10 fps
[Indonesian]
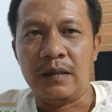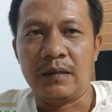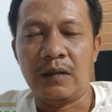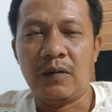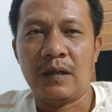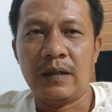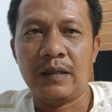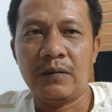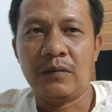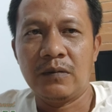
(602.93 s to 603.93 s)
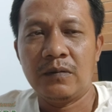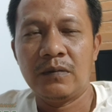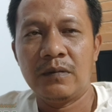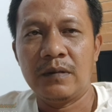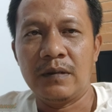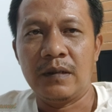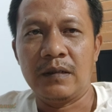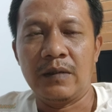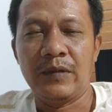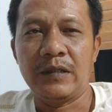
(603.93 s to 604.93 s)
kita orang NU
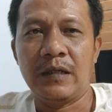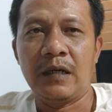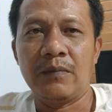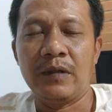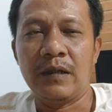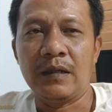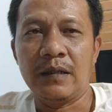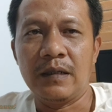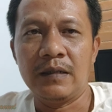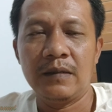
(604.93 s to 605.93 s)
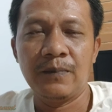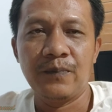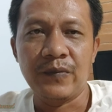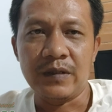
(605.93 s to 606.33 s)
dan kami sangat menghargai,